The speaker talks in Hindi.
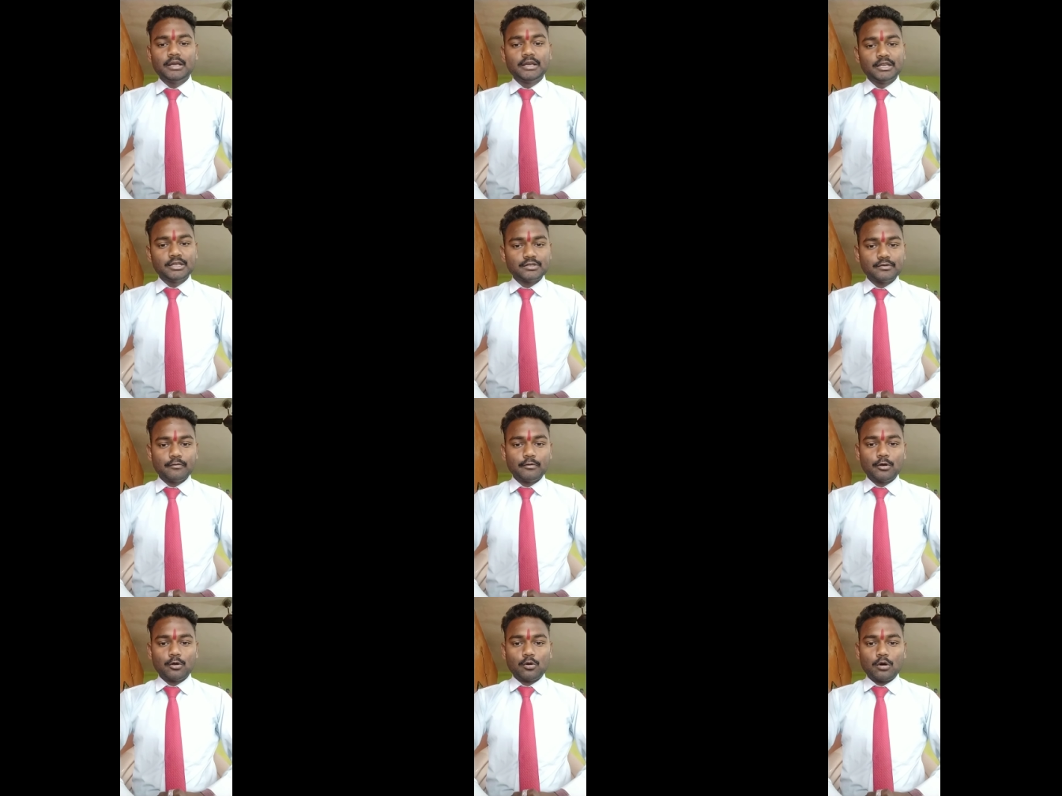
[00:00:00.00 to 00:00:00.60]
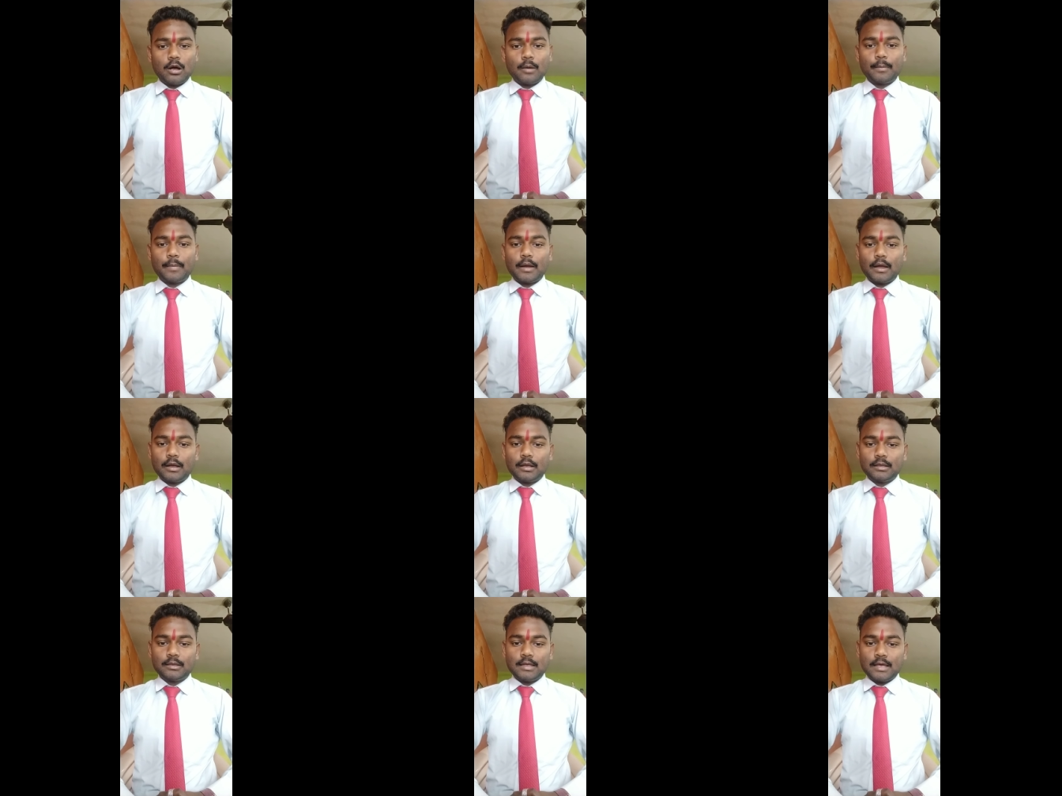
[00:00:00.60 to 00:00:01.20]
इस वीडियो को
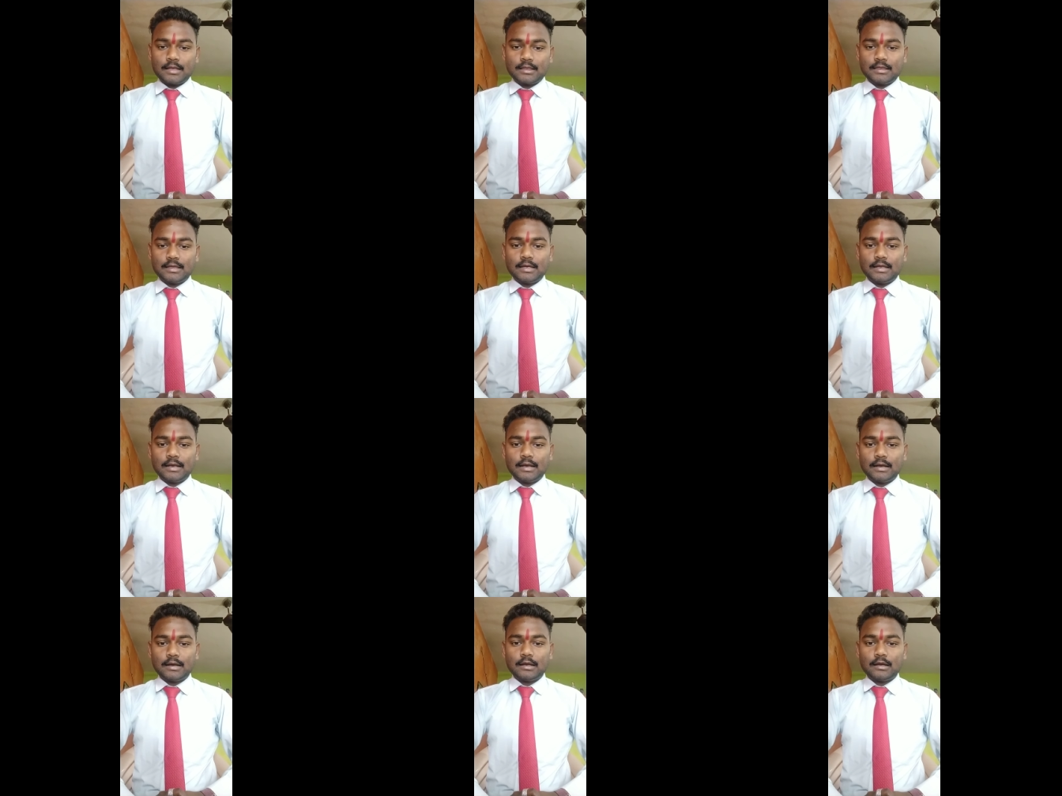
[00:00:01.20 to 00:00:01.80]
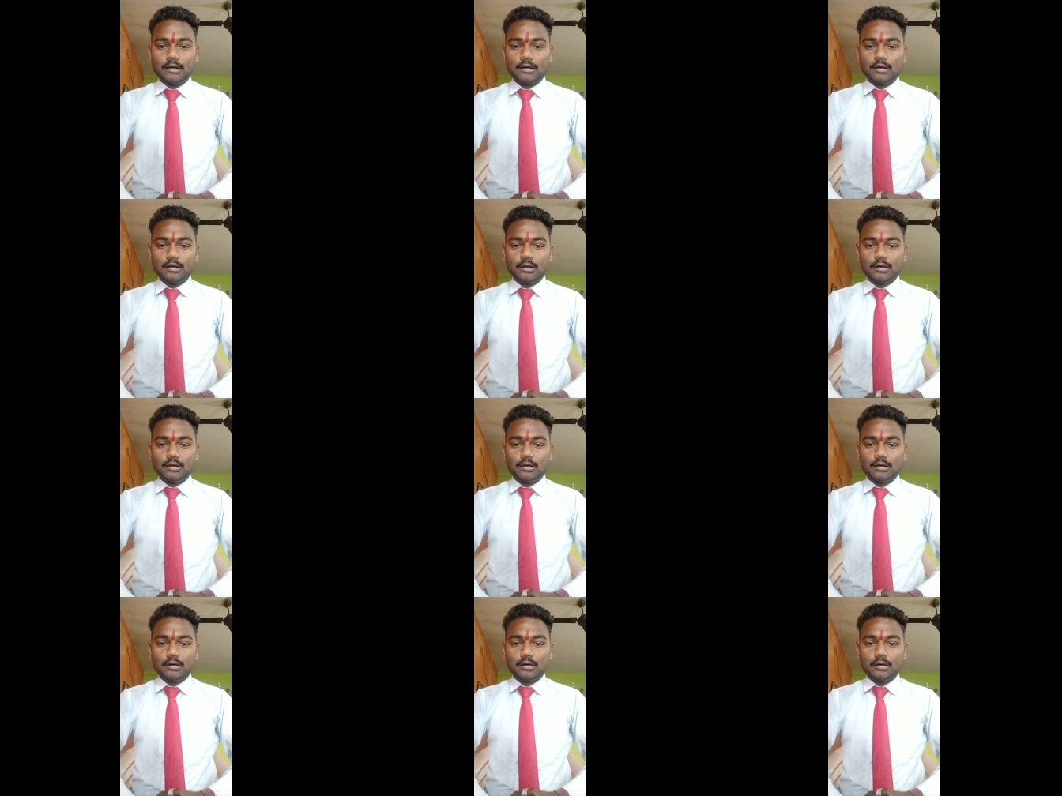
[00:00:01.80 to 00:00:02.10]
आप देखते रहना